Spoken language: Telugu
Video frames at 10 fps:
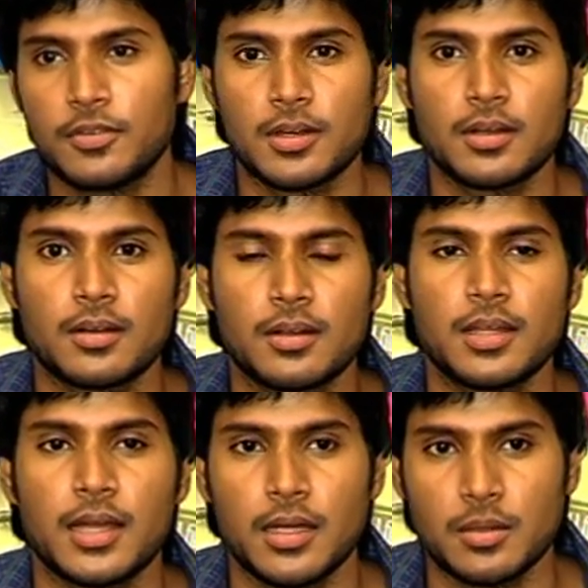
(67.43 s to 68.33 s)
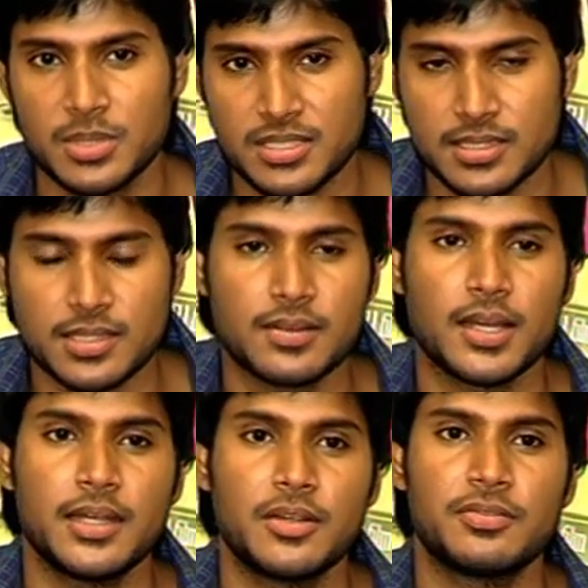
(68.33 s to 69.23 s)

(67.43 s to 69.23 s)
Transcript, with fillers: ఫర్ ద కైండ్ ఆఫ్ బిజినెస్ అండ్ ద కైండ్